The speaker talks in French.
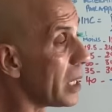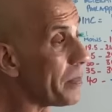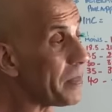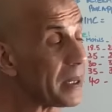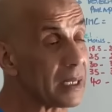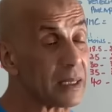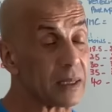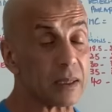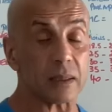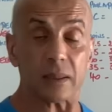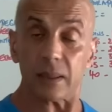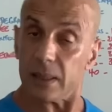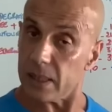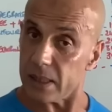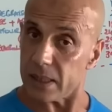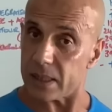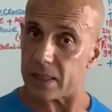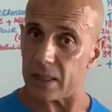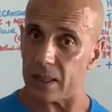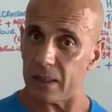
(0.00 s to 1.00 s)
appelle
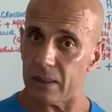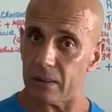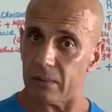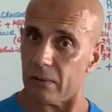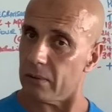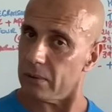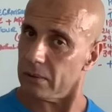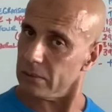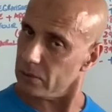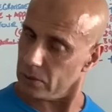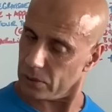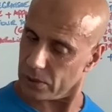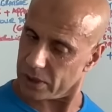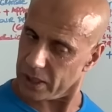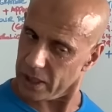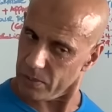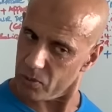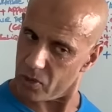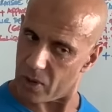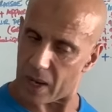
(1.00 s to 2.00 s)
ici, ou
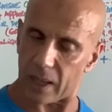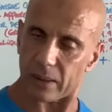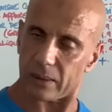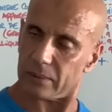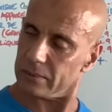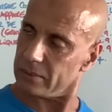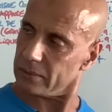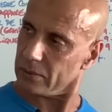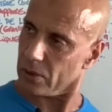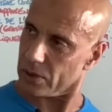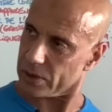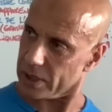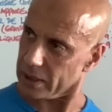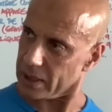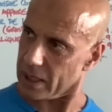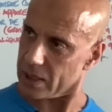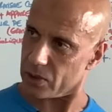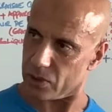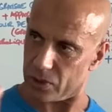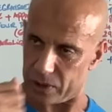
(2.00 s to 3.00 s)
chez moi, aux
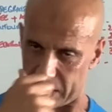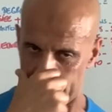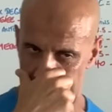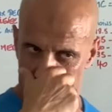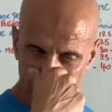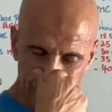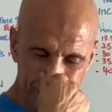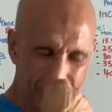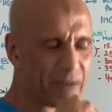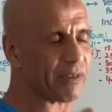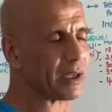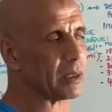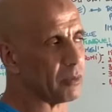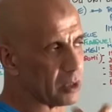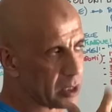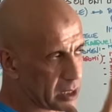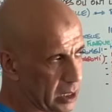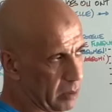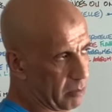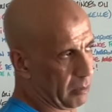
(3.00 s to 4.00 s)
États-Unis, pas
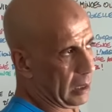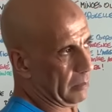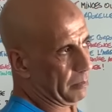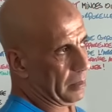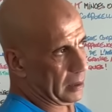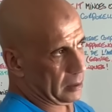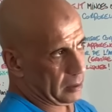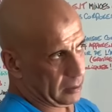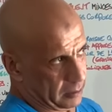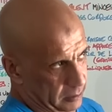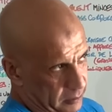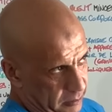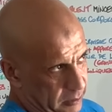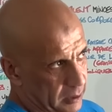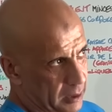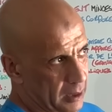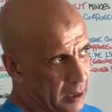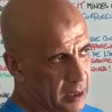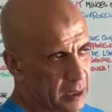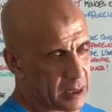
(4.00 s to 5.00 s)
vraiment chez moi, parce que
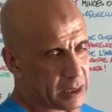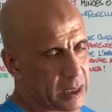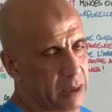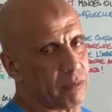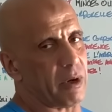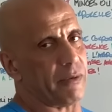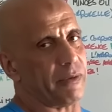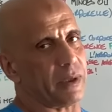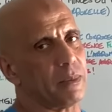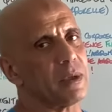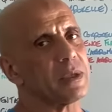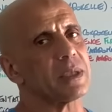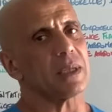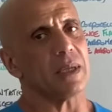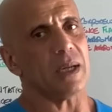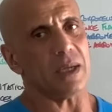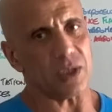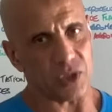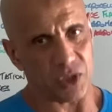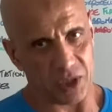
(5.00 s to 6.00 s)
chez moi, vraiment, c'est
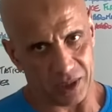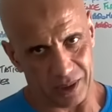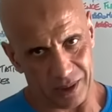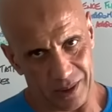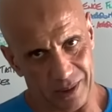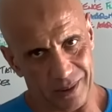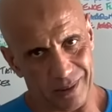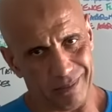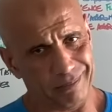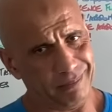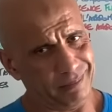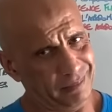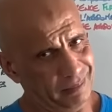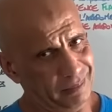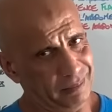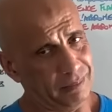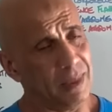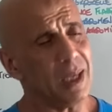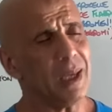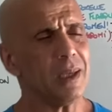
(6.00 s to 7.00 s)
l'Algérie.
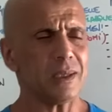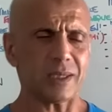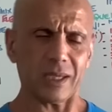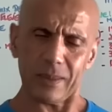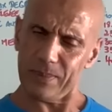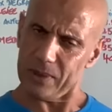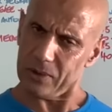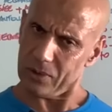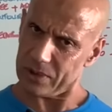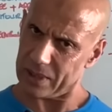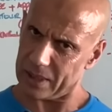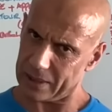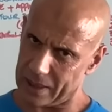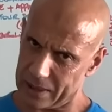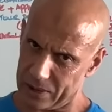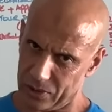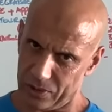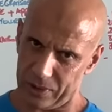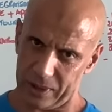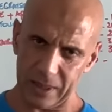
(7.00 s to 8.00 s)
Mais j'habite aux
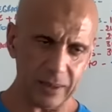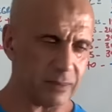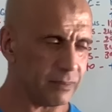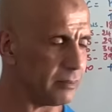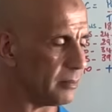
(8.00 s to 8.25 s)
États-Unis.